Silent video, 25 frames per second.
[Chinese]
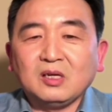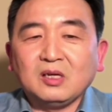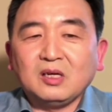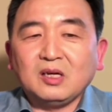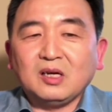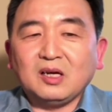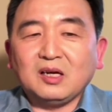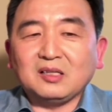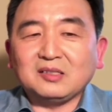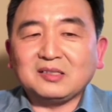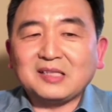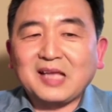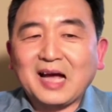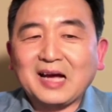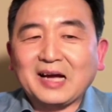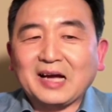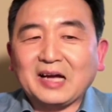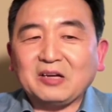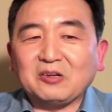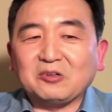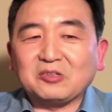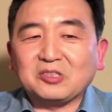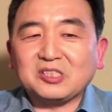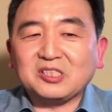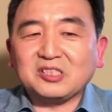呃，大概
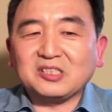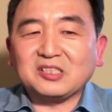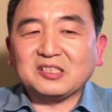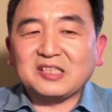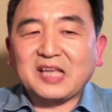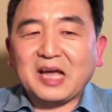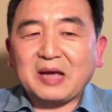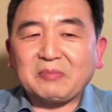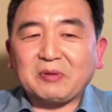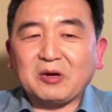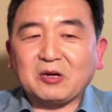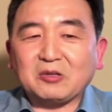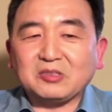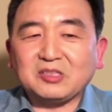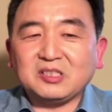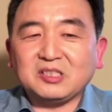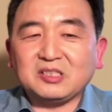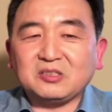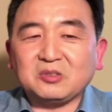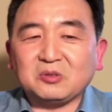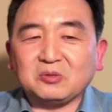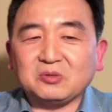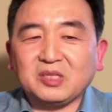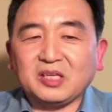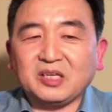有十个代表接
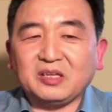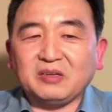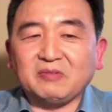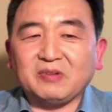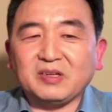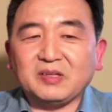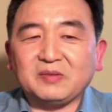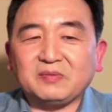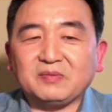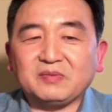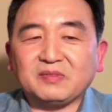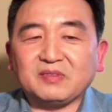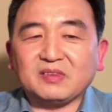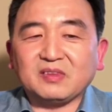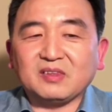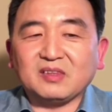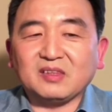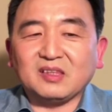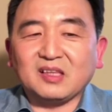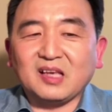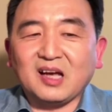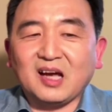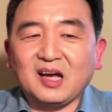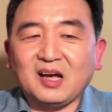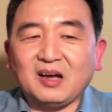受提问。
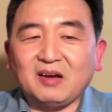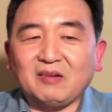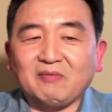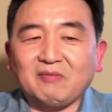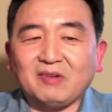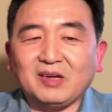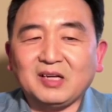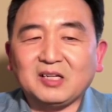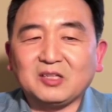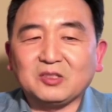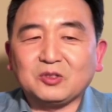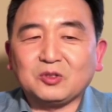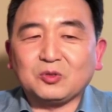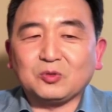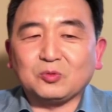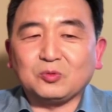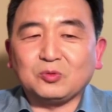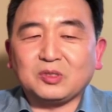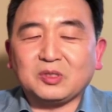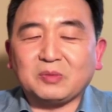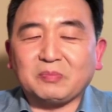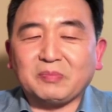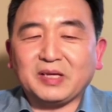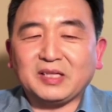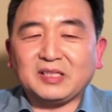那为了阻
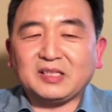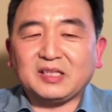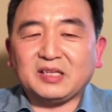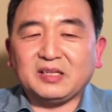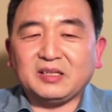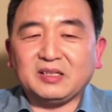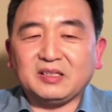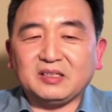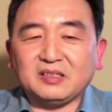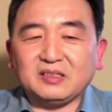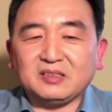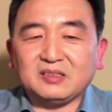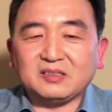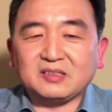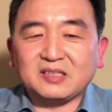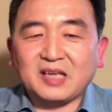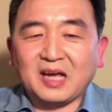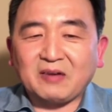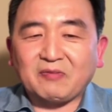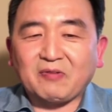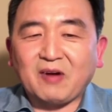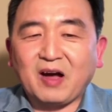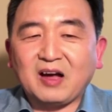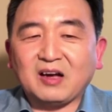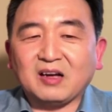止媒体
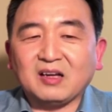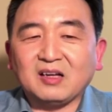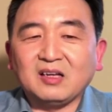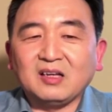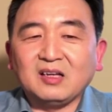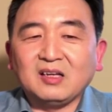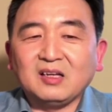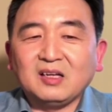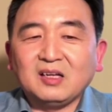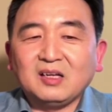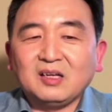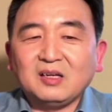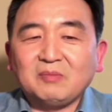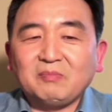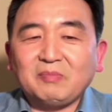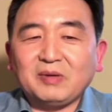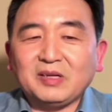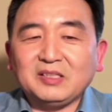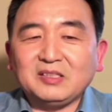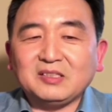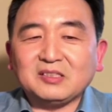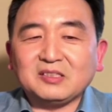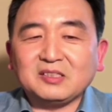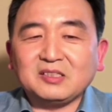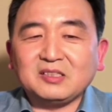采访，
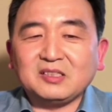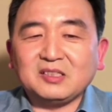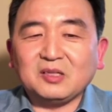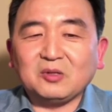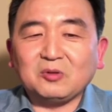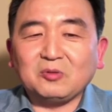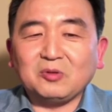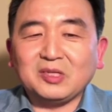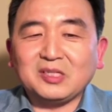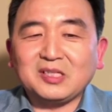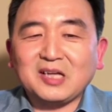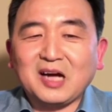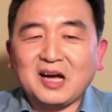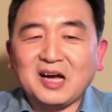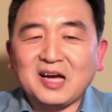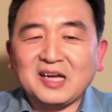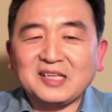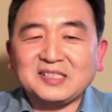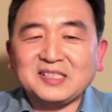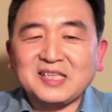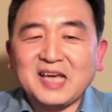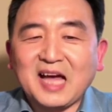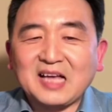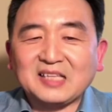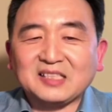北京市的会场还
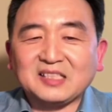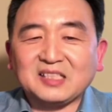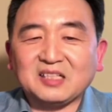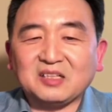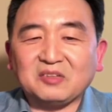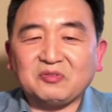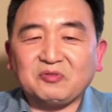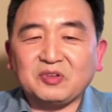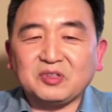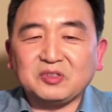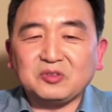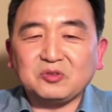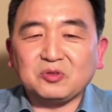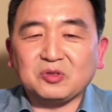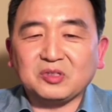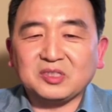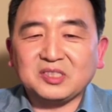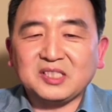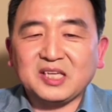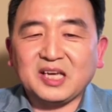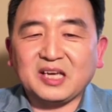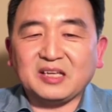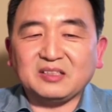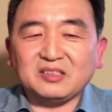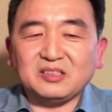架起了封锁
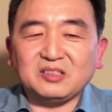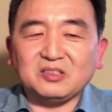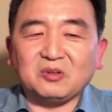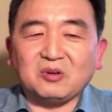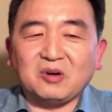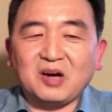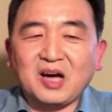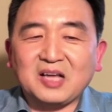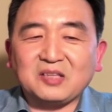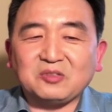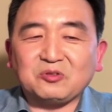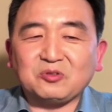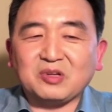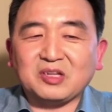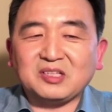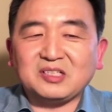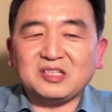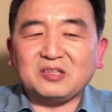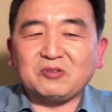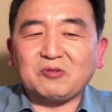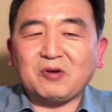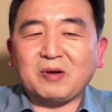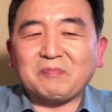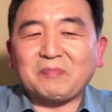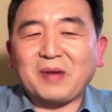线，有安全
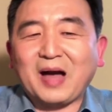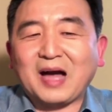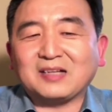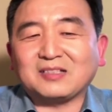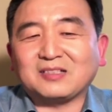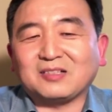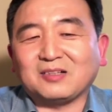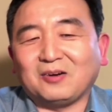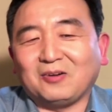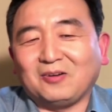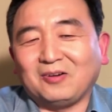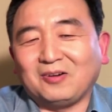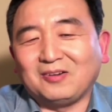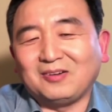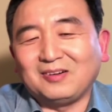人员把守。